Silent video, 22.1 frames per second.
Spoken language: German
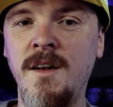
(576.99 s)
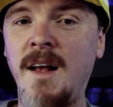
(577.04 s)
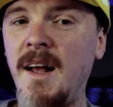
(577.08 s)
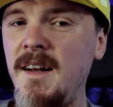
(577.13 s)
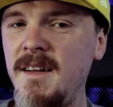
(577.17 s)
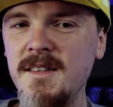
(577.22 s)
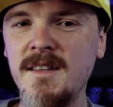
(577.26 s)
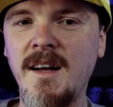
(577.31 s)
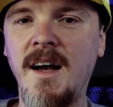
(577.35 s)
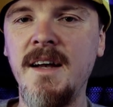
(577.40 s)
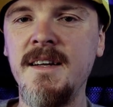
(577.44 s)

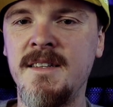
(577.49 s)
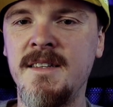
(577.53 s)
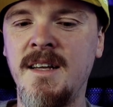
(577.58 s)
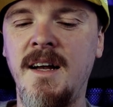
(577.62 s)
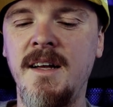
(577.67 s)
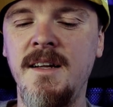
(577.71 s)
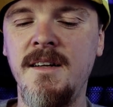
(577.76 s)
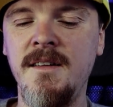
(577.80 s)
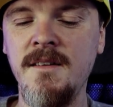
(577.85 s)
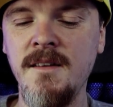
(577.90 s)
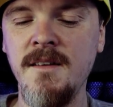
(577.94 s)
Alle drei
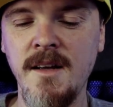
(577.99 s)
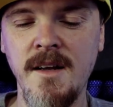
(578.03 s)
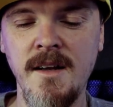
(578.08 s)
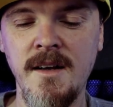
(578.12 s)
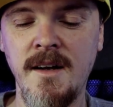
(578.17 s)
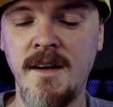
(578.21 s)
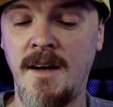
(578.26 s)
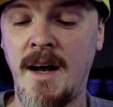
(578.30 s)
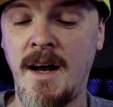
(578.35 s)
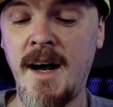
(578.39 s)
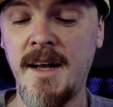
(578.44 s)
Teile
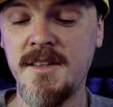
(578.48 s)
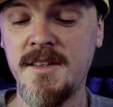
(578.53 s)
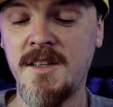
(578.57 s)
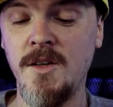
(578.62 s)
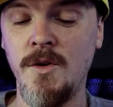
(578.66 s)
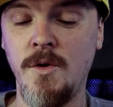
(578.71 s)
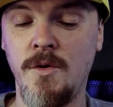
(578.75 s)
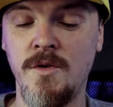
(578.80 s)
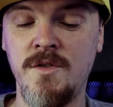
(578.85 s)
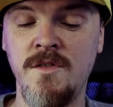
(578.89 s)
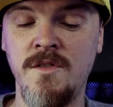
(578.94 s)
hart
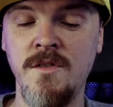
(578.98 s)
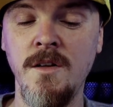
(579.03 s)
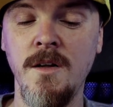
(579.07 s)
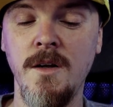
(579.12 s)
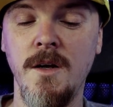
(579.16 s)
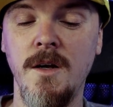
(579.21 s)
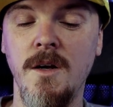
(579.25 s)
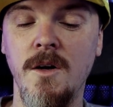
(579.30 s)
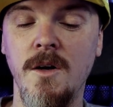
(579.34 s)
genossen.